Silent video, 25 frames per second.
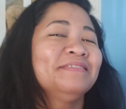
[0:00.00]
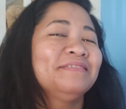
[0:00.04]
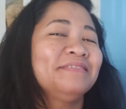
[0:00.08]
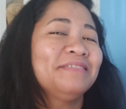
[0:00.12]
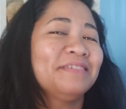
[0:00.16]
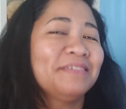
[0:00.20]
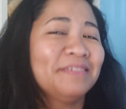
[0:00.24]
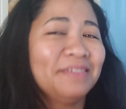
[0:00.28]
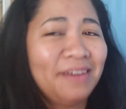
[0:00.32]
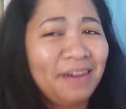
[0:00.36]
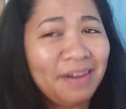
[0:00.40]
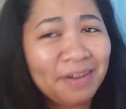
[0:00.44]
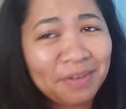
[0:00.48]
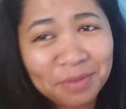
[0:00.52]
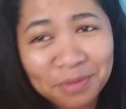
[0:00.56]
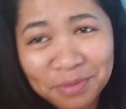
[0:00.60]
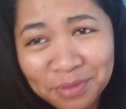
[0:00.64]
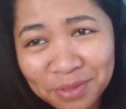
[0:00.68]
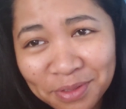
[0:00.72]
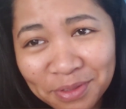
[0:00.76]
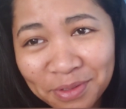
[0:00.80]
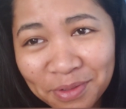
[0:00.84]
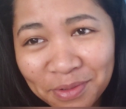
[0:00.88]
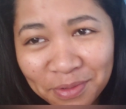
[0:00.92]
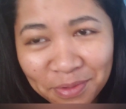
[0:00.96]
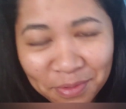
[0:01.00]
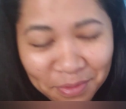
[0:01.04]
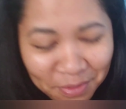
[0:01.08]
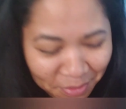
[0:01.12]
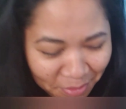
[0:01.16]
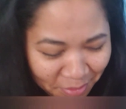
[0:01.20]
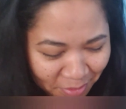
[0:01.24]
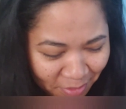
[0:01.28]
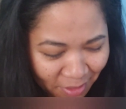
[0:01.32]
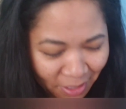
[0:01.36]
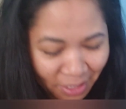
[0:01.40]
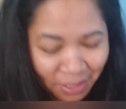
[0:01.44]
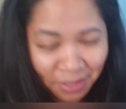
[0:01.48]
naglagot yun ko
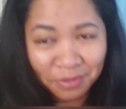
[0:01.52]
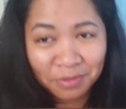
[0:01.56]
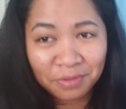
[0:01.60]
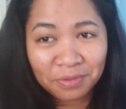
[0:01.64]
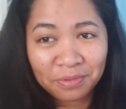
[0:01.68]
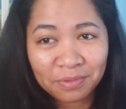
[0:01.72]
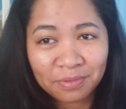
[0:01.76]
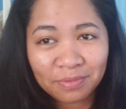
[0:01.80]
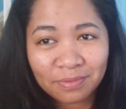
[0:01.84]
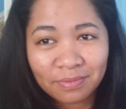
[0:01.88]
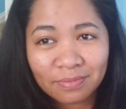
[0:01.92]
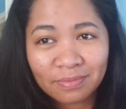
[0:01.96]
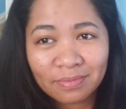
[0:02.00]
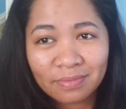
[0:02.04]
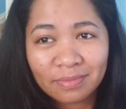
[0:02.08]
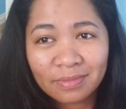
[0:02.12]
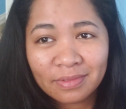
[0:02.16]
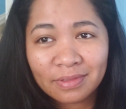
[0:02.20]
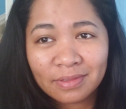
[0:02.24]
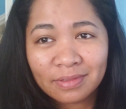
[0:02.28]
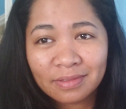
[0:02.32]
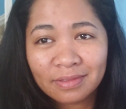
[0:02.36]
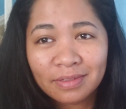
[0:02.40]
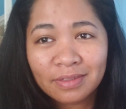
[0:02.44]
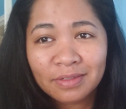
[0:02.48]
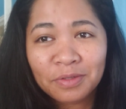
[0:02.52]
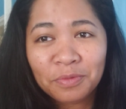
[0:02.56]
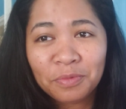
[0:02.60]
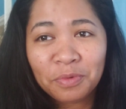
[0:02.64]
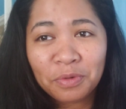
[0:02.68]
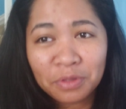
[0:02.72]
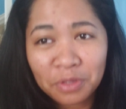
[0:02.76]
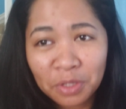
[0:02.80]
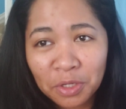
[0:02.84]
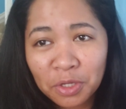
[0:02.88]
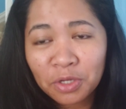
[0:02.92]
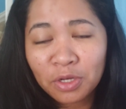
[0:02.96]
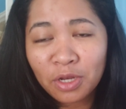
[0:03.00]
ano
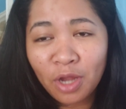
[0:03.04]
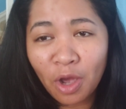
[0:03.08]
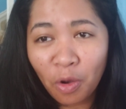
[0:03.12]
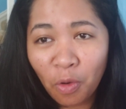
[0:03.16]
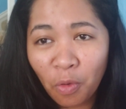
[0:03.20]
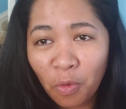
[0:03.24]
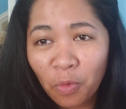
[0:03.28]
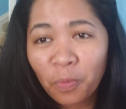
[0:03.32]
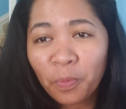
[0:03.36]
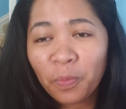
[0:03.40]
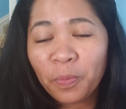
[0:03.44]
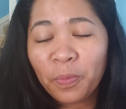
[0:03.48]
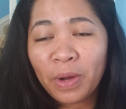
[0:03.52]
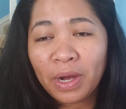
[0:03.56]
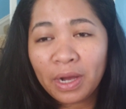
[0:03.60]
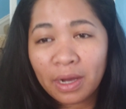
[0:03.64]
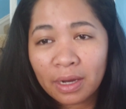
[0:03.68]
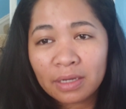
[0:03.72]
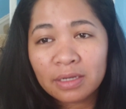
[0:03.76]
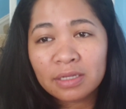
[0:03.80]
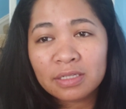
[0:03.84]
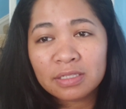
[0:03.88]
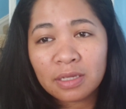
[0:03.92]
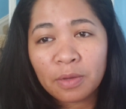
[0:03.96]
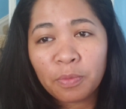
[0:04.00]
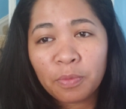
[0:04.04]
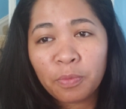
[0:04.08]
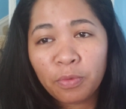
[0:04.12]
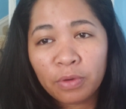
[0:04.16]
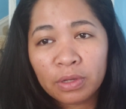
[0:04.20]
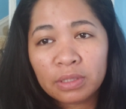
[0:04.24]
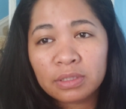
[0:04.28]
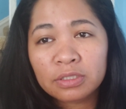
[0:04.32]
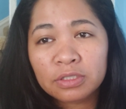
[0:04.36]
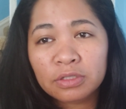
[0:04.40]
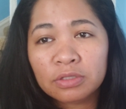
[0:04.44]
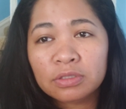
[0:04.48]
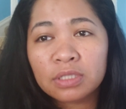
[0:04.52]
Perti gid na akong
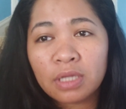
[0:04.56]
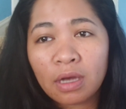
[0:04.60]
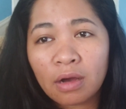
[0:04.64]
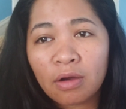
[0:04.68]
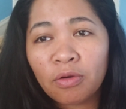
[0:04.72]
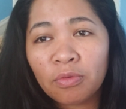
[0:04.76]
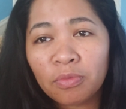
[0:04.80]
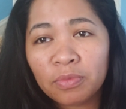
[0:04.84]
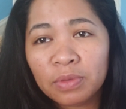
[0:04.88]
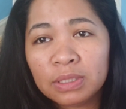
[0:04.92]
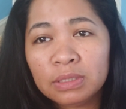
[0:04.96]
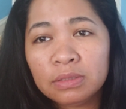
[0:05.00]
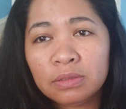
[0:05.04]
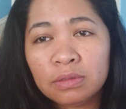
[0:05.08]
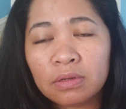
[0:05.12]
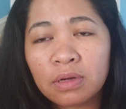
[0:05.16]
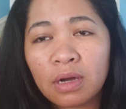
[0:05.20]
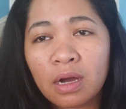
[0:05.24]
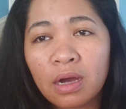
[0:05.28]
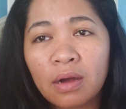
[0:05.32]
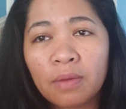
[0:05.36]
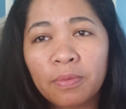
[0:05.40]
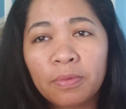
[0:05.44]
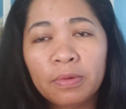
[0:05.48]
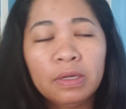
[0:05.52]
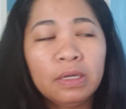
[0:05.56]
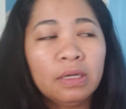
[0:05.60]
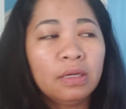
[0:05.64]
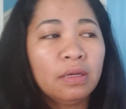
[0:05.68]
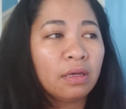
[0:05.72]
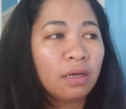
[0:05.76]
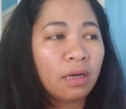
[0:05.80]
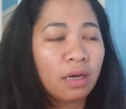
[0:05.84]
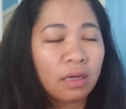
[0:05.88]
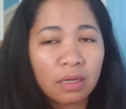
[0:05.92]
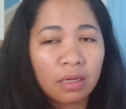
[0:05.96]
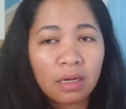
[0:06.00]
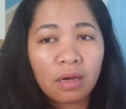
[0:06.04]
pagka-disappoint yun sa akong video nga
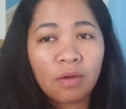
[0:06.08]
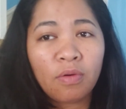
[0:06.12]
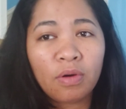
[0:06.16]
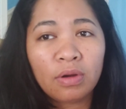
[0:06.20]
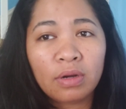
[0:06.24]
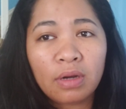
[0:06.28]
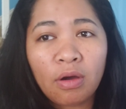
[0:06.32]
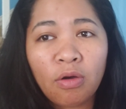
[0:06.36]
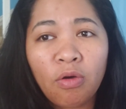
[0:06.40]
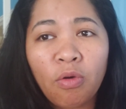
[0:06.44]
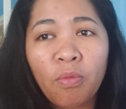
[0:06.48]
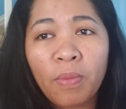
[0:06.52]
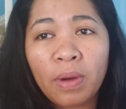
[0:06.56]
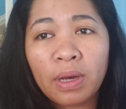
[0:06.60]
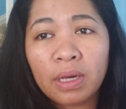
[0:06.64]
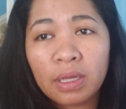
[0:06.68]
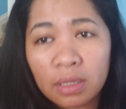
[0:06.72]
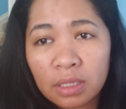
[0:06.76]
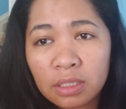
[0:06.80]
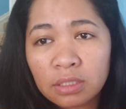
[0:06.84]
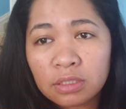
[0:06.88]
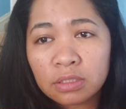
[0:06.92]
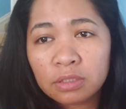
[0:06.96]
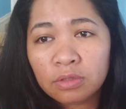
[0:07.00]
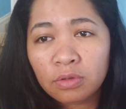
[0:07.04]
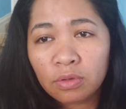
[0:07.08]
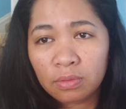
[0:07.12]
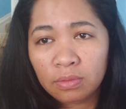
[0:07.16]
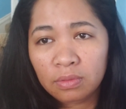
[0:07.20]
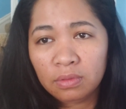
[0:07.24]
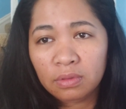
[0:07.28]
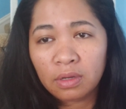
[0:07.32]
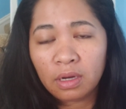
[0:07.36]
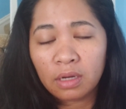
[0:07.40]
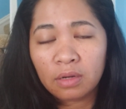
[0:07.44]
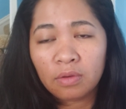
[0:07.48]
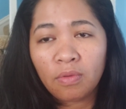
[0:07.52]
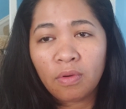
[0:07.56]
kada ko anak ko ma-erase yun.
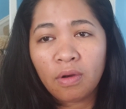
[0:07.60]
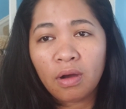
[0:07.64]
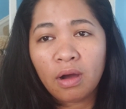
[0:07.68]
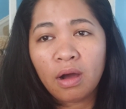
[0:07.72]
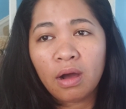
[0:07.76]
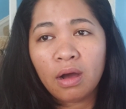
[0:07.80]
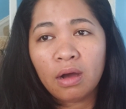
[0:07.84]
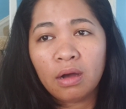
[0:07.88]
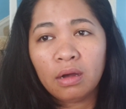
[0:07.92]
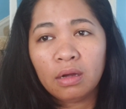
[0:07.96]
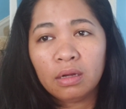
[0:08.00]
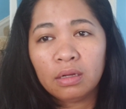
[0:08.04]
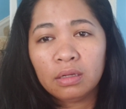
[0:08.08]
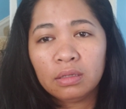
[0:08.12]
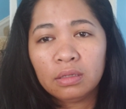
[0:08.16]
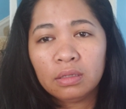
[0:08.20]
Ngano ka?